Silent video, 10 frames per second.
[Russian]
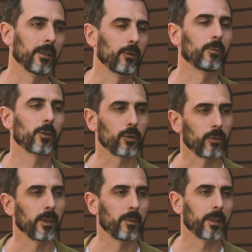о том,
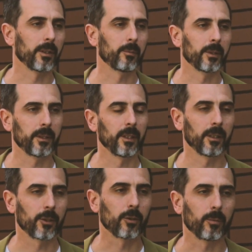что необходимо
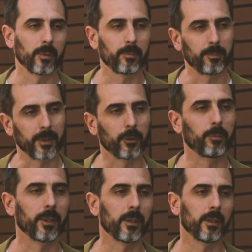сделать, чтобы
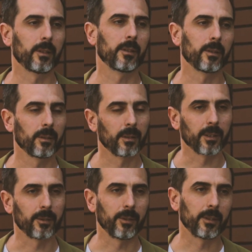предупредить
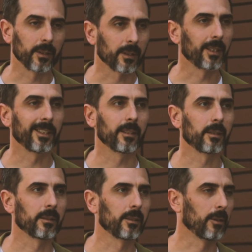развития каких-то